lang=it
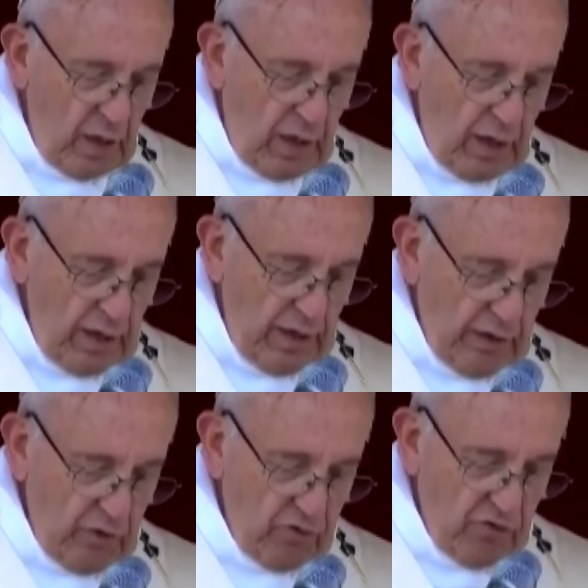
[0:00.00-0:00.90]
alla
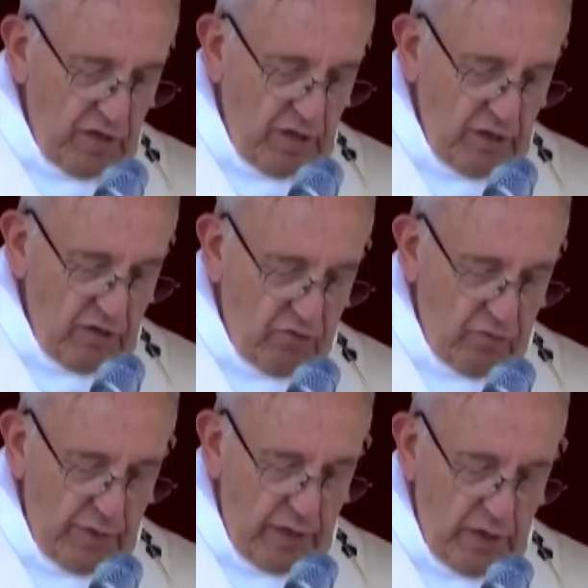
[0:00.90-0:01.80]
riuscita del
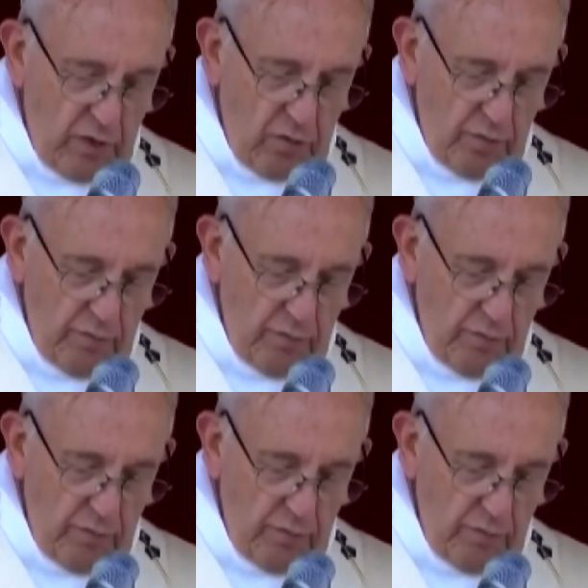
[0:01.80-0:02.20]
Giubileo.